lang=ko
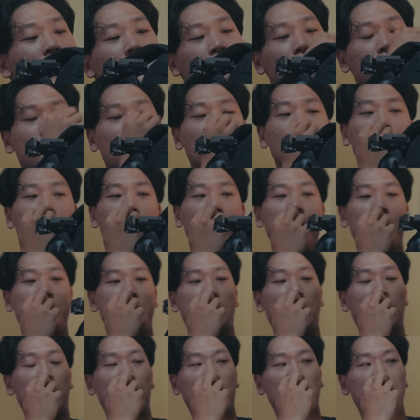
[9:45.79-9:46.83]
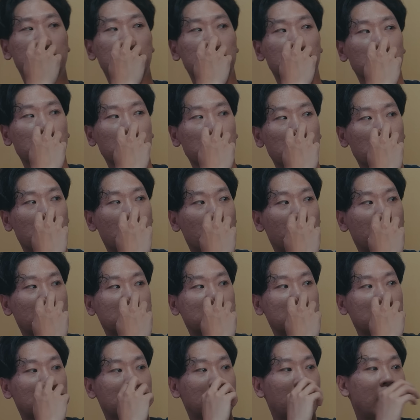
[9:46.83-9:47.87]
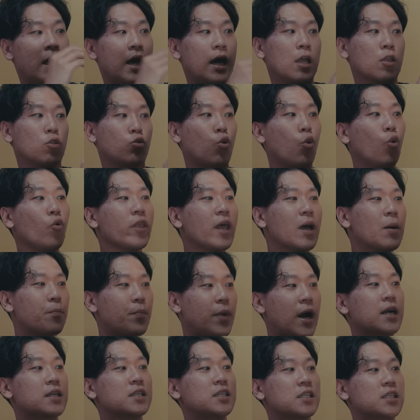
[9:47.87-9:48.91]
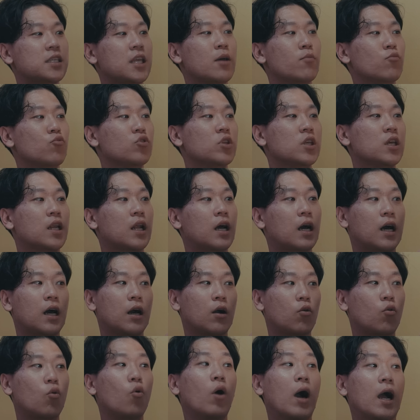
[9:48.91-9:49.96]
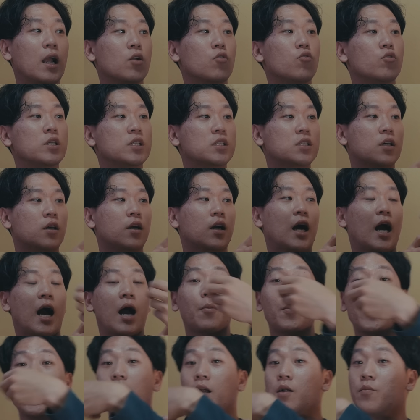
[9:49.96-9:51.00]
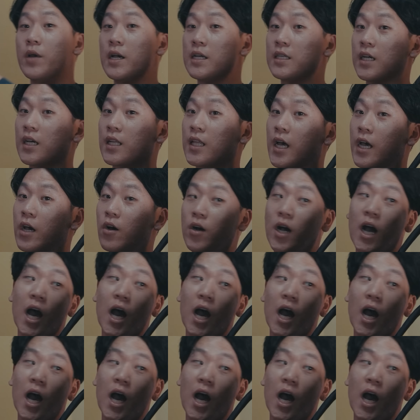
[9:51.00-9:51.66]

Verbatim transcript: 그리고 이게 제가 글을 읽어봤을 때 도난 방지 때문이라고 알고 있어요. 가방을 메잖아요.